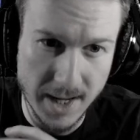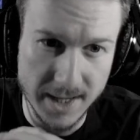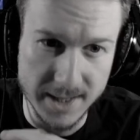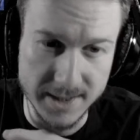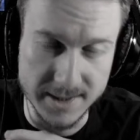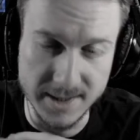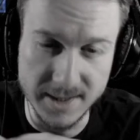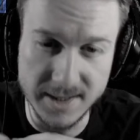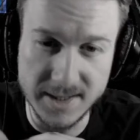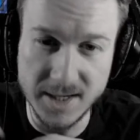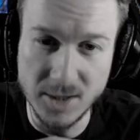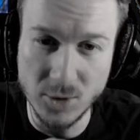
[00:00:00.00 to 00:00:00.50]

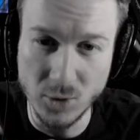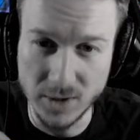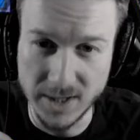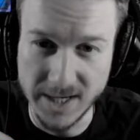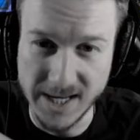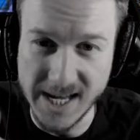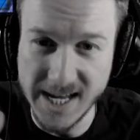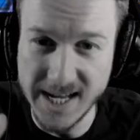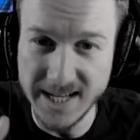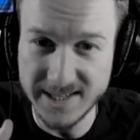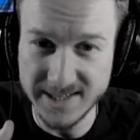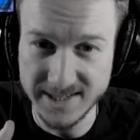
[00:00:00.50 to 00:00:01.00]
sind die
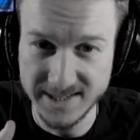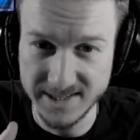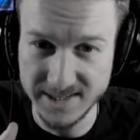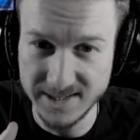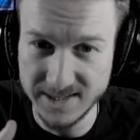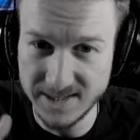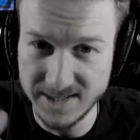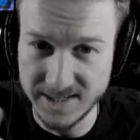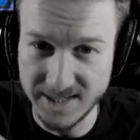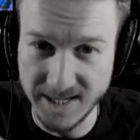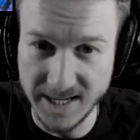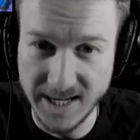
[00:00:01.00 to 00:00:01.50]

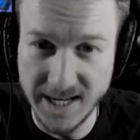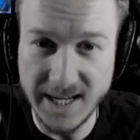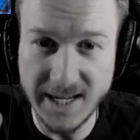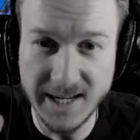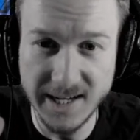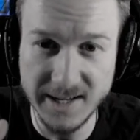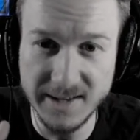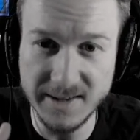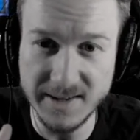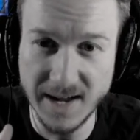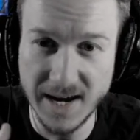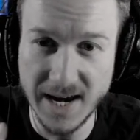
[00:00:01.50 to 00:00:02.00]
Notizen, die ich
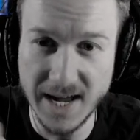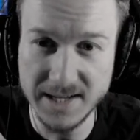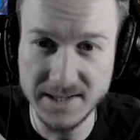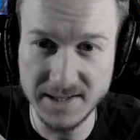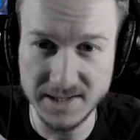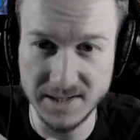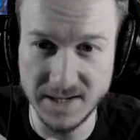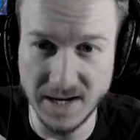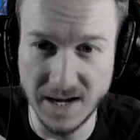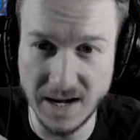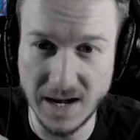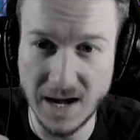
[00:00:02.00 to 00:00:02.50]

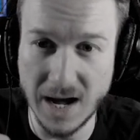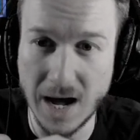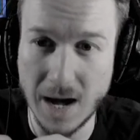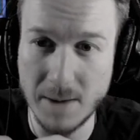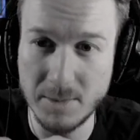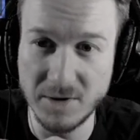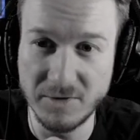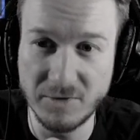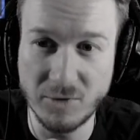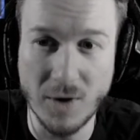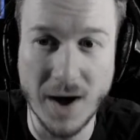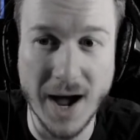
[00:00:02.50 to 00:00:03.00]
hinterlassen
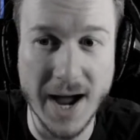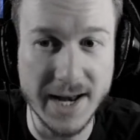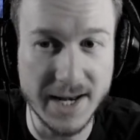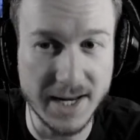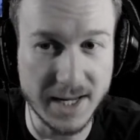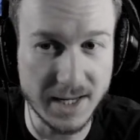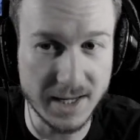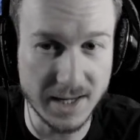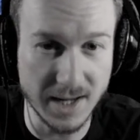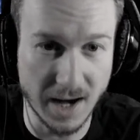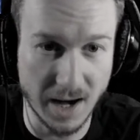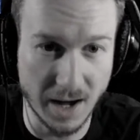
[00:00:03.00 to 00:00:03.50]
habe vor
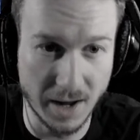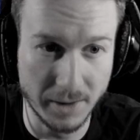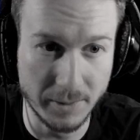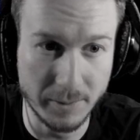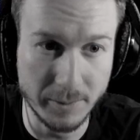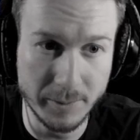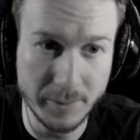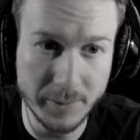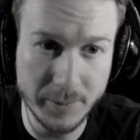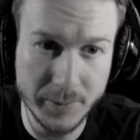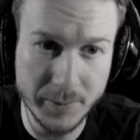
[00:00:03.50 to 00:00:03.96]
einigen Jahren.